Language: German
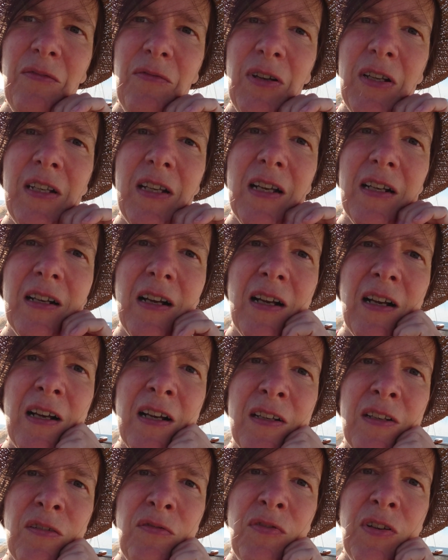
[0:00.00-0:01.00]
wenn er
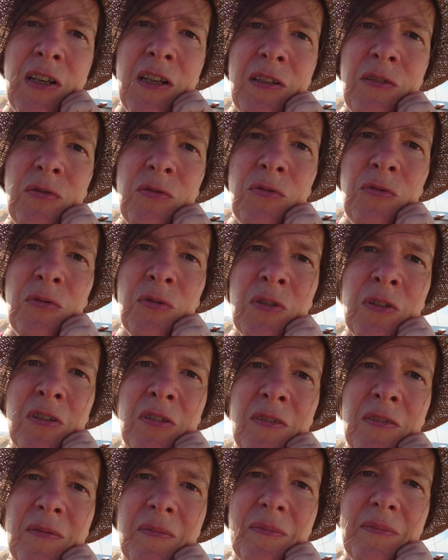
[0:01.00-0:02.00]
gerade weh
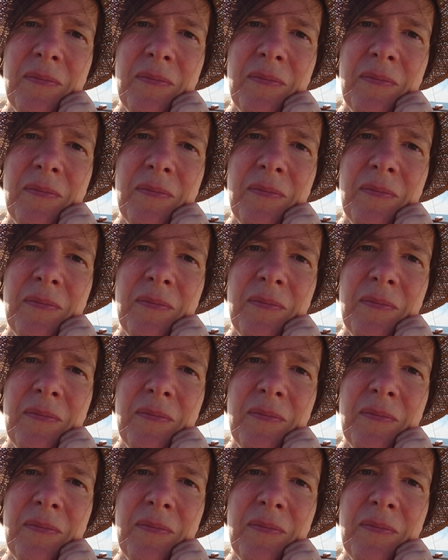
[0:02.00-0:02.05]
tut.